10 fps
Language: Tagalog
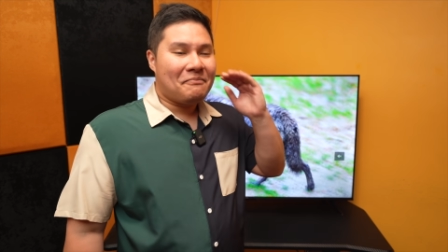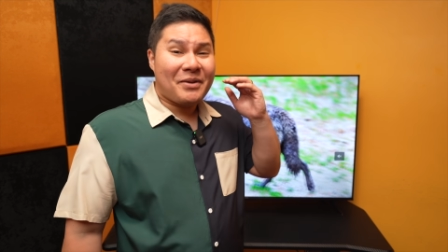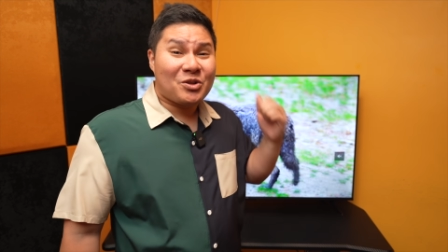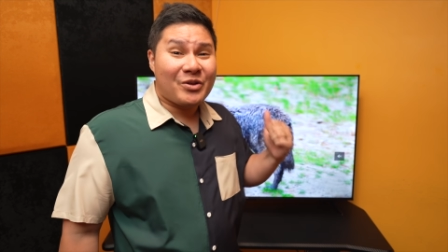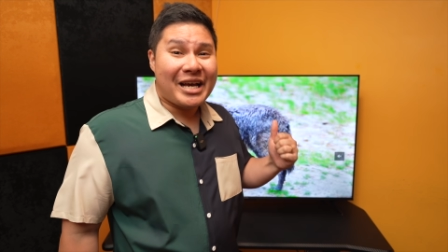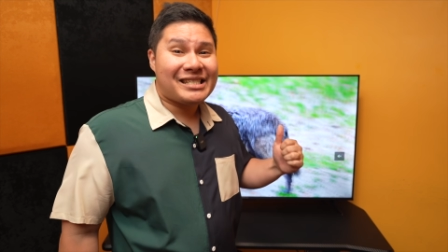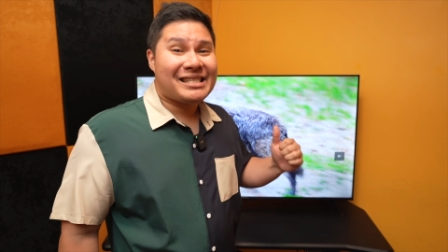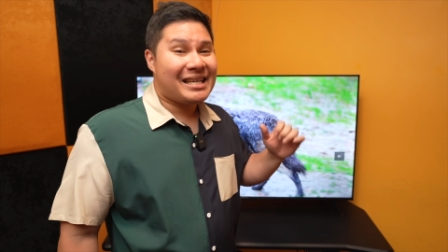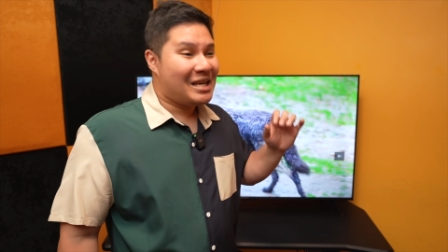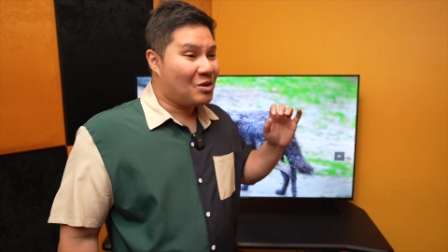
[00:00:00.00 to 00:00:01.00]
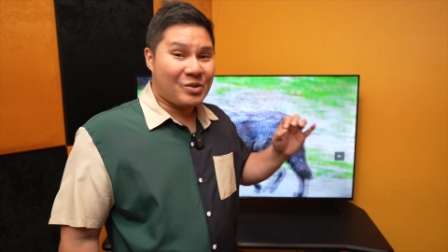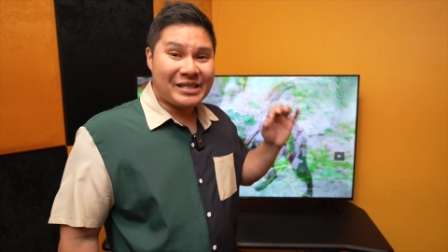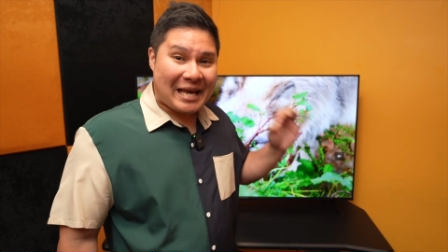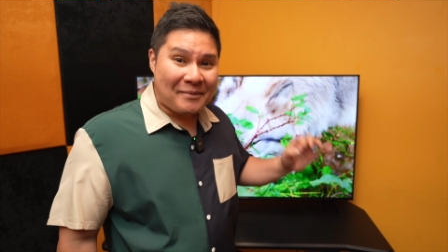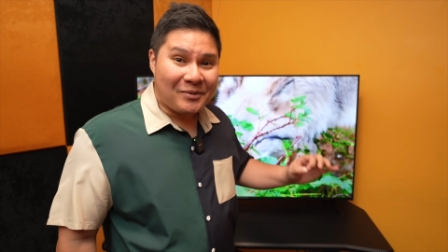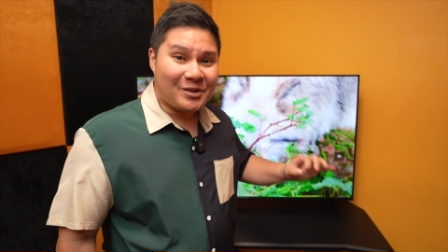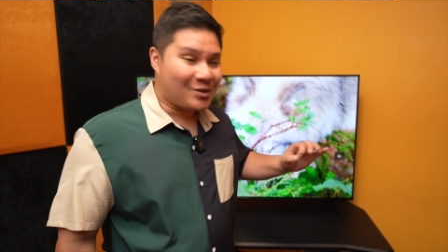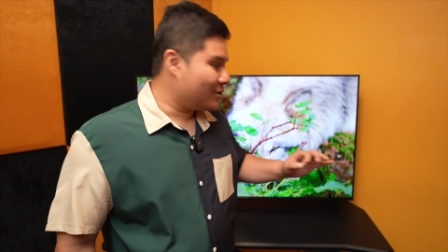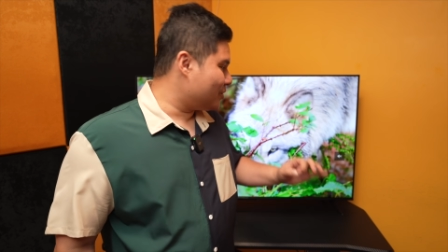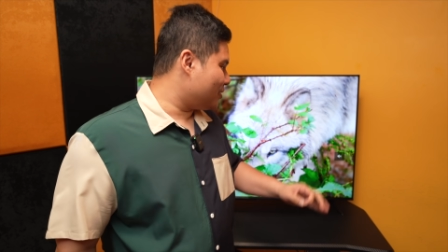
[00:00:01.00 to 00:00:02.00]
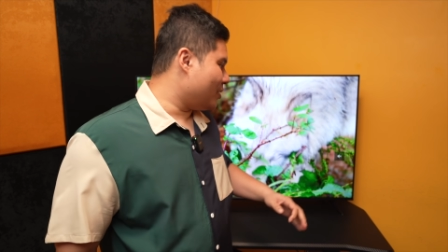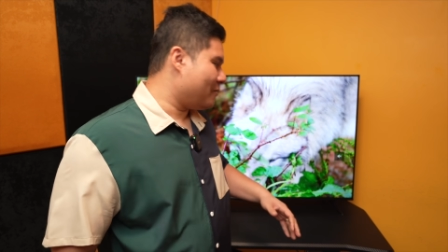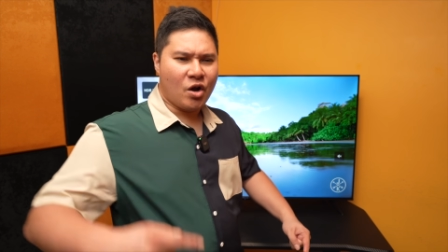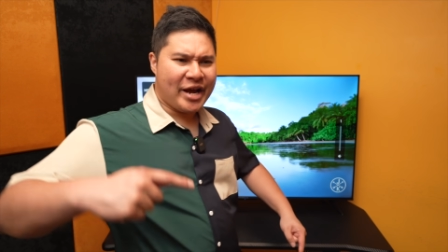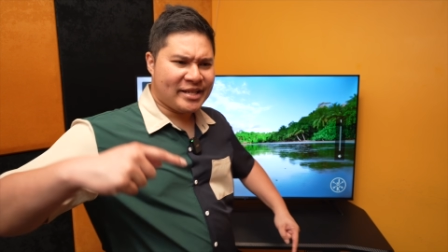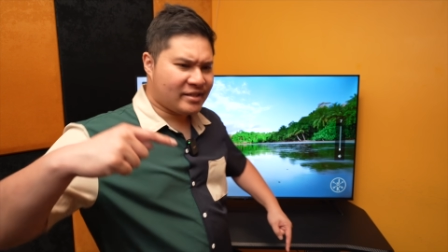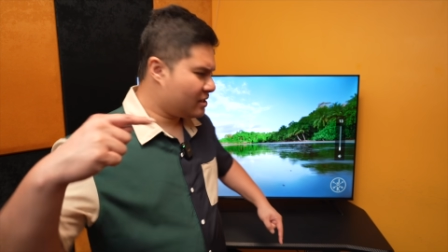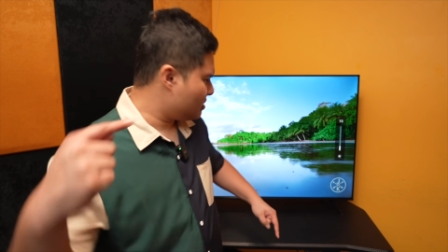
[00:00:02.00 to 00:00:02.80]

Pero to guys, it was able to control. Alright?